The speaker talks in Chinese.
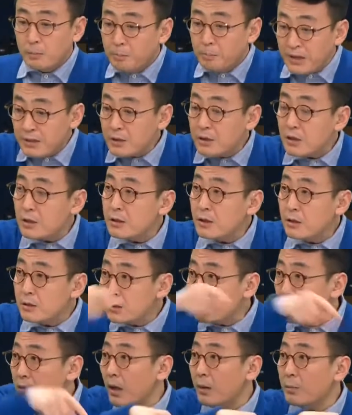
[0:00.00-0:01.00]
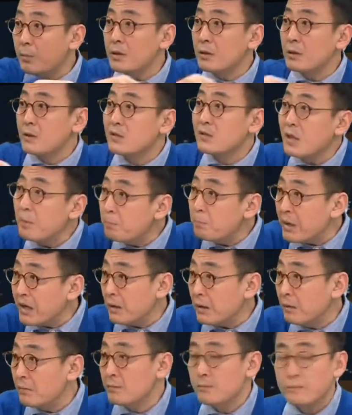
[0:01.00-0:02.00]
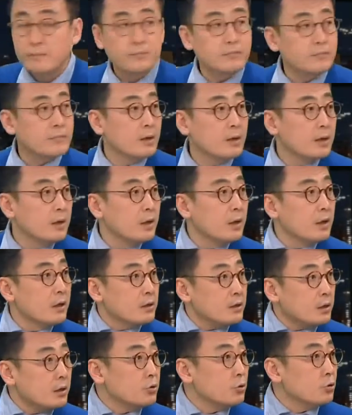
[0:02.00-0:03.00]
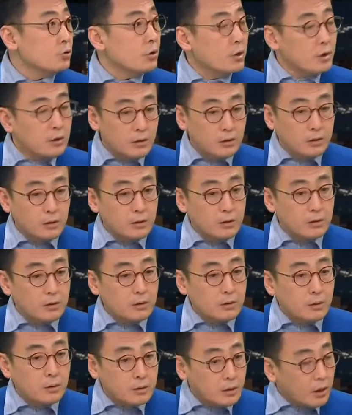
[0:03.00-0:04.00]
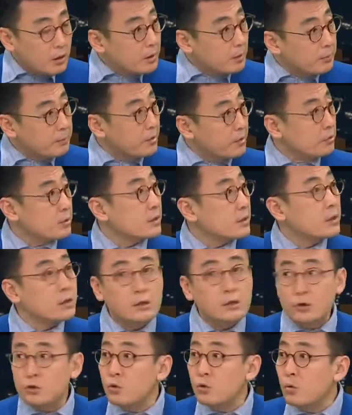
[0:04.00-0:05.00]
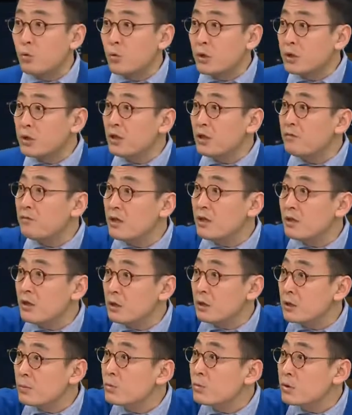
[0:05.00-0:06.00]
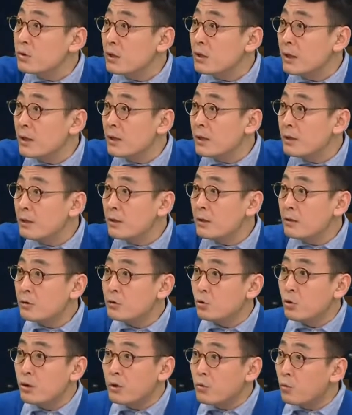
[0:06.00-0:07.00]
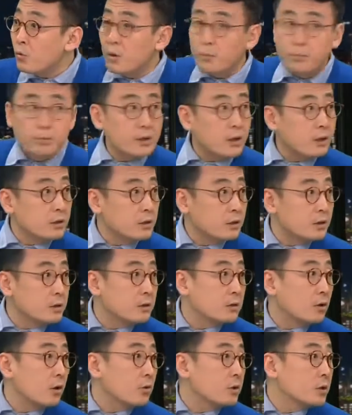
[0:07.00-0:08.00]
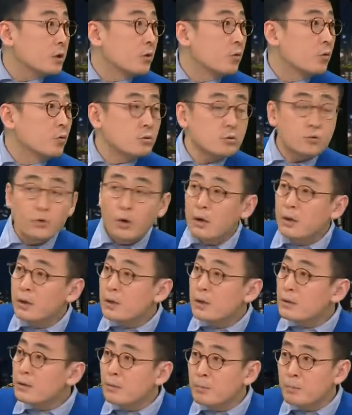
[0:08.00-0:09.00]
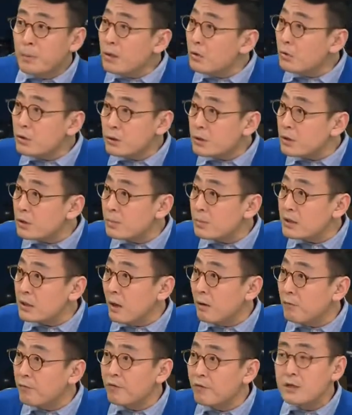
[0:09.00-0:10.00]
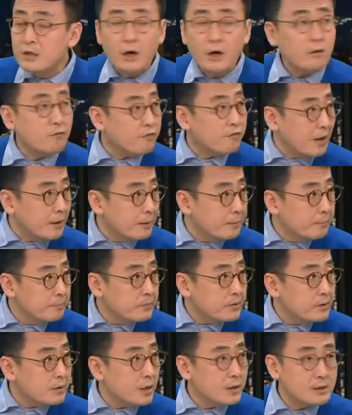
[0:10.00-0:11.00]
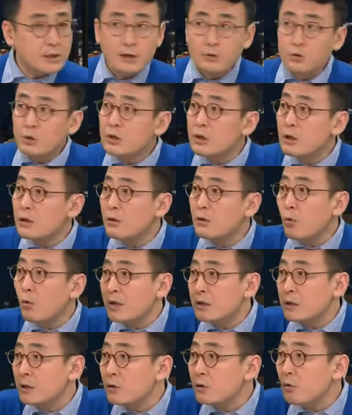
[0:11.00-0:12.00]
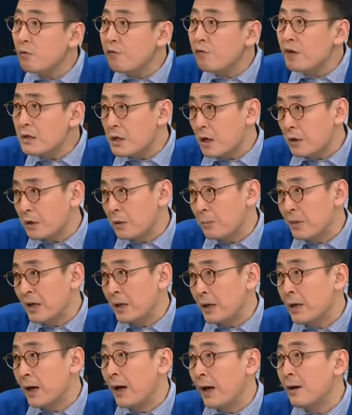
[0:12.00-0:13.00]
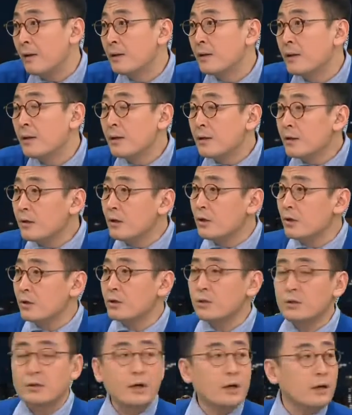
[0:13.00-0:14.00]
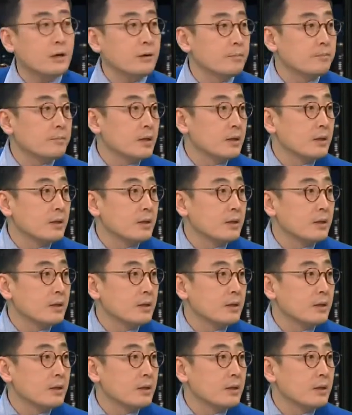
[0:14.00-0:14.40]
本地人是他们的三倍。嗯，他就说，呃，当然没有人跟你说我是因为你是穆斯林，所以我不让你找这个工作。没有人这么讲，说相反，大家对这个话题都非常的敏感。嗯，可是呢，